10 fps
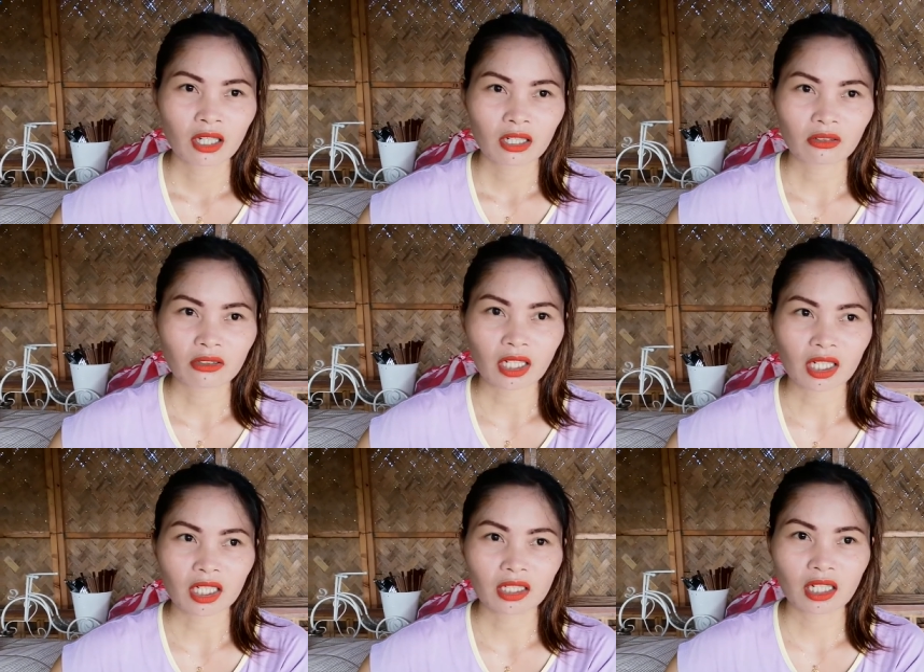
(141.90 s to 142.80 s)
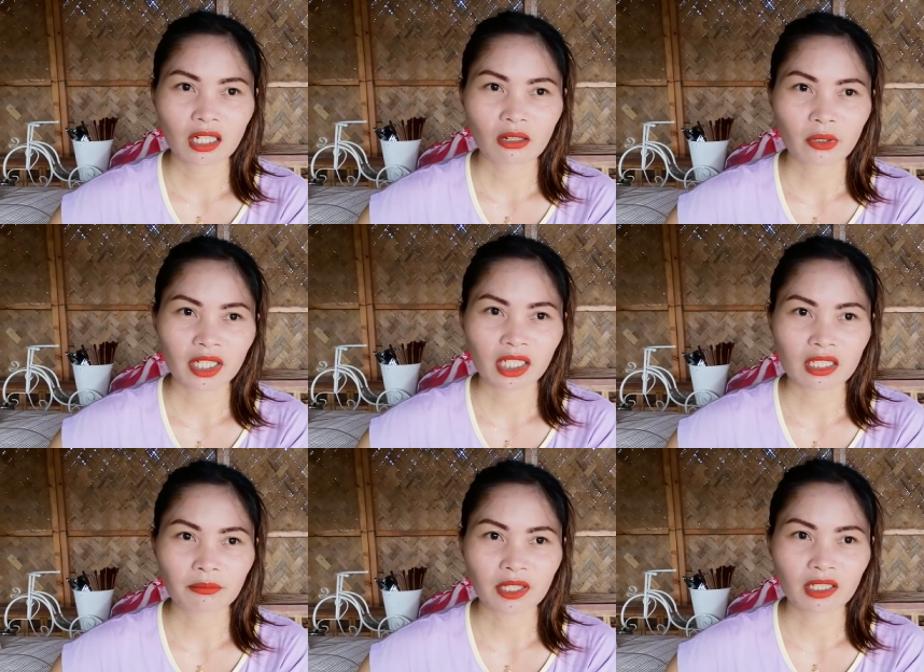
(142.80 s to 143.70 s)
yun nga, nagdadawang
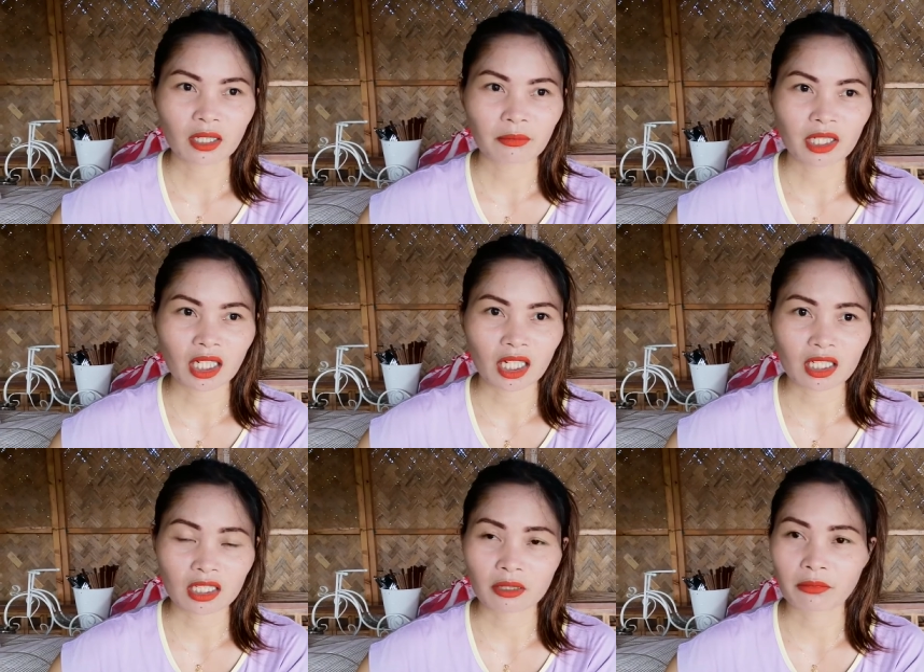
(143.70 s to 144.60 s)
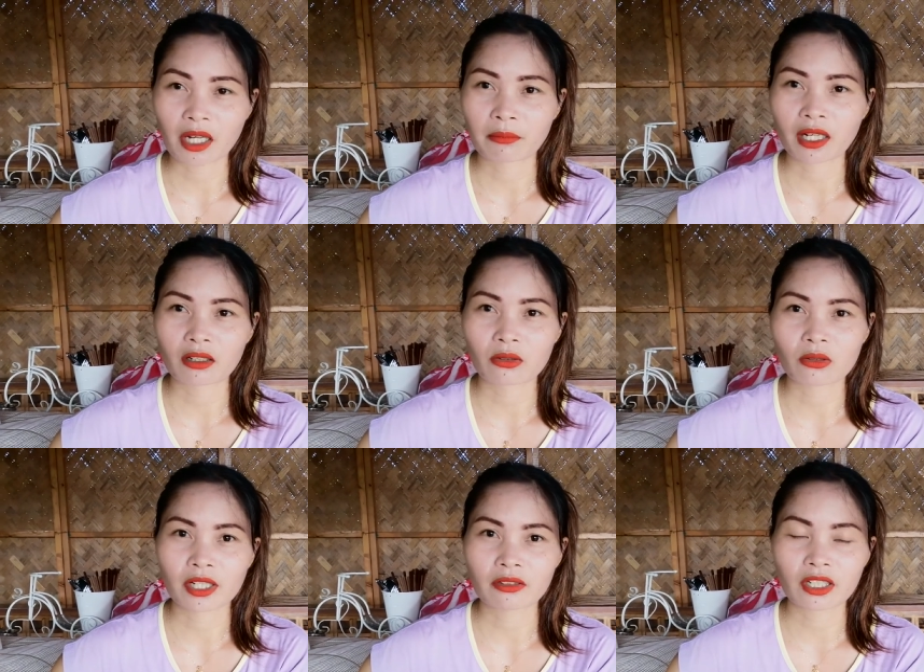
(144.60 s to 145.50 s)
isip din kami na kasi si mama
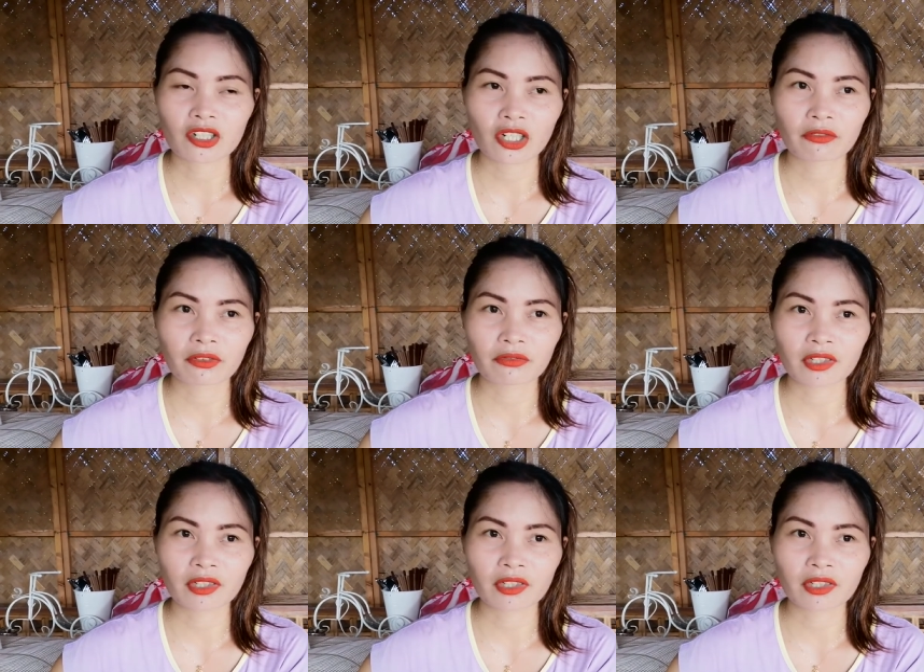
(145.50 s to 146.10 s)
ko, ano na siya, 59.